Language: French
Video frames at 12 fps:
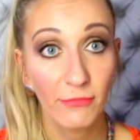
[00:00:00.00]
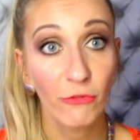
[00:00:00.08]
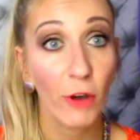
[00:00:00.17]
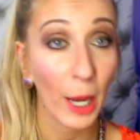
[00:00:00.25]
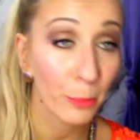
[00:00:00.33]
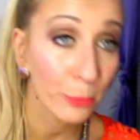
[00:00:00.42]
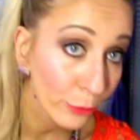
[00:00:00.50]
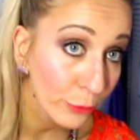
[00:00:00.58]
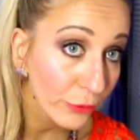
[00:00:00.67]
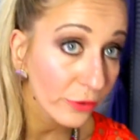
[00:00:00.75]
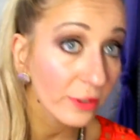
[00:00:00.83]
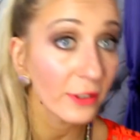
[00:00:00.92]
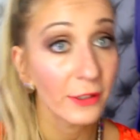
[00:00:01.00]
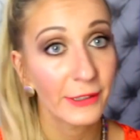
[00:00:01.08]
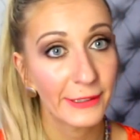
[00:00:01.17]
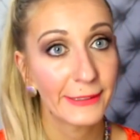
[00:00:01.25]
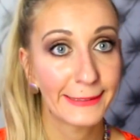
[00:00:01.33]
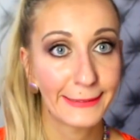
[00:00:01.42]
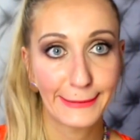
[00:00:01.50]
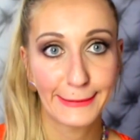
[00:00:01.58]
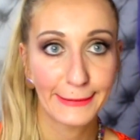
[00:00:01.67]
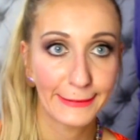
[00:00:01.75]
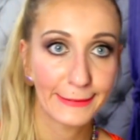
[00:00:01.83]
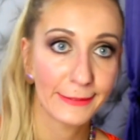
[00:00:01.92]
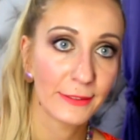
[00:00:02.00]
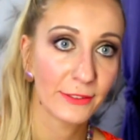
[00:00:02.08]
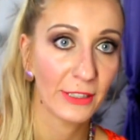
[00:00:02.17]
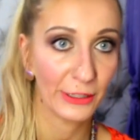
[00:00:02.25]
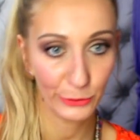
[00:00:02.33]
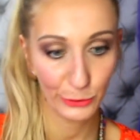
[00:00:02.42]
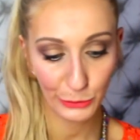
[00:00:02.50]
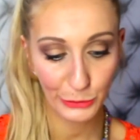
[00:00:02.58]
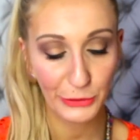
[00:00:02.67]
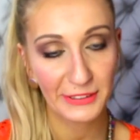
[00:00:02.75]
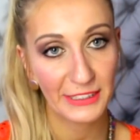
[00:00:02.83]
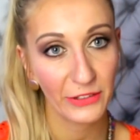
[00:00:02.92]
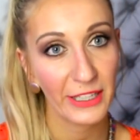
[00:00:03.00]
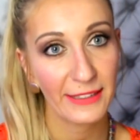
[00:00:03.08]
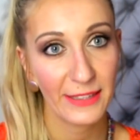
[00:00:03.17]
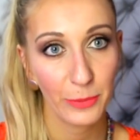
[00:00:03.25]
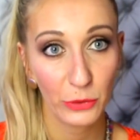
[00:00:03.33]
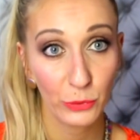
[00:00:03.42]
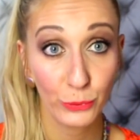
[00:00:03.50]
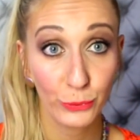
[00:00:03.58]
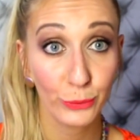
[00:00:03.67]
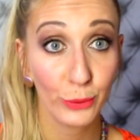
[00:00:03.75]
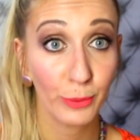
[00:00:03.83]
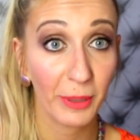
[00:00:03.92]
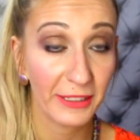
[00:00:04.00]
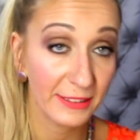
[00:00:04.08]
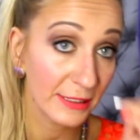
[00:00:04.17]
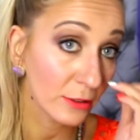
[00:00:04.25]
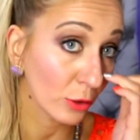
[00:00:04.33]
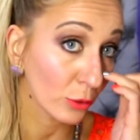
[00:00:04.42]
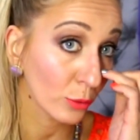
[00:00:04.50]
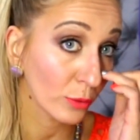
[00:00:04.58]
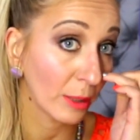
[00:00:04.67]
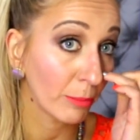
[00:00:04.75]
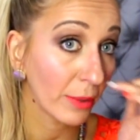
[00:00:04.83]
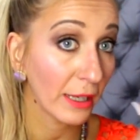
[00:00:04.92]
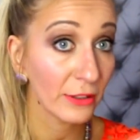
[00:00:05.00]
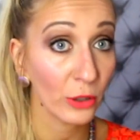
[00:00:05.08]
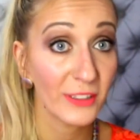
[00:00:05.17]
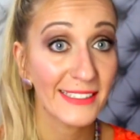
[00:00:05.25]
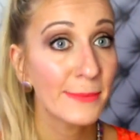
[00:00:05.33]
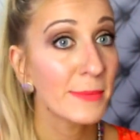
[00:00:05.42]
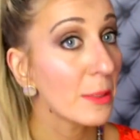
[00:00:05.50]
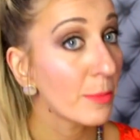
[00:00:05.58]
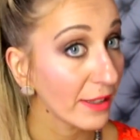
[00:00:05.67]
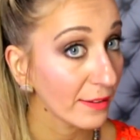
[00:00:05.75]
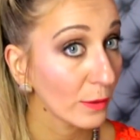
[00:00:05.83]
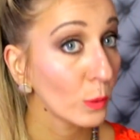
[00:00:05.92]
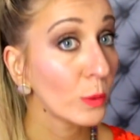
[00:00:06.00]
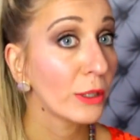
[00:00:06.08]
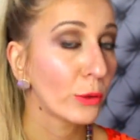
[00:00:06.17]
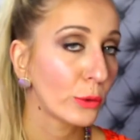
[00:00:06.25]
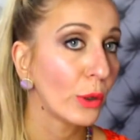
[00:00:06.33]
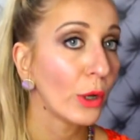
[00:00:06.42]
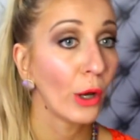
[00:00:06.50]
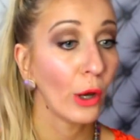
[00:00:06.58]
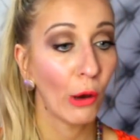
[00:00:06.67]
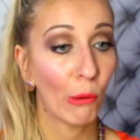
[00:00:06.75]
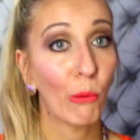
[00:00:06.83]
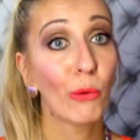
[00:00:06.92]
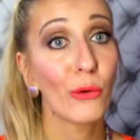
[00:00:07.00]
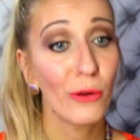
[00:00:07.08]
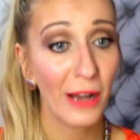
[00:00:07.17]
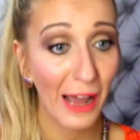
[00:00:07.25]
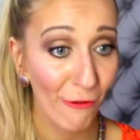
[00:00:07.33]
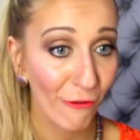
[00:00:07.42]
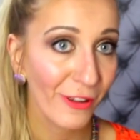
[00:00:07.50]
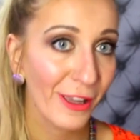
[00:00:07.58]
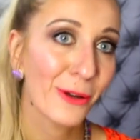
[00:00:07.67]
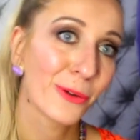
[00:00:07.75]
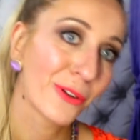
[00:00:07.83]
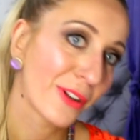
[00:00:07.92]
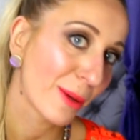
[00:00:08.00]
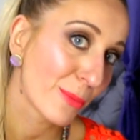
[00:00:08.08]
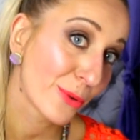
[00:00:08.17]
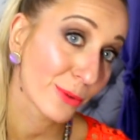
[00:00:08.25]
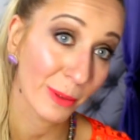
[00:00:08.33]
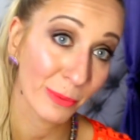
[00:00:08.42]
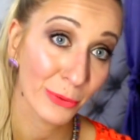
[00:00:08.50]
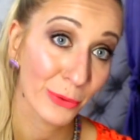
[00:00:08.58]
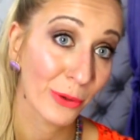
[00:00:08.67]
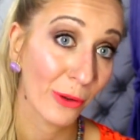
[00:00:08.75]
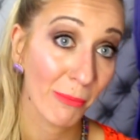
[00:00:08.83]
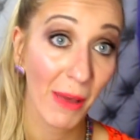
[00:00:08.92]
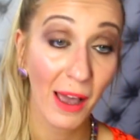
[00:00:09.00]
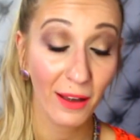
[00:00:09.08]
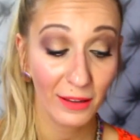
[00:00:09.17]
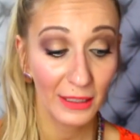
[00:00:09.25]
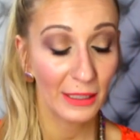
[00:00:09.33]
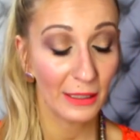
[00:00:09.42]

voire plus. Euh, voilà. Donc euh, c'est vrai que c'est pas toujours euh, pratique quand on n'a pas 36 000 pinceaux et que on le lave et qu'on en a besoin pour le lendemain.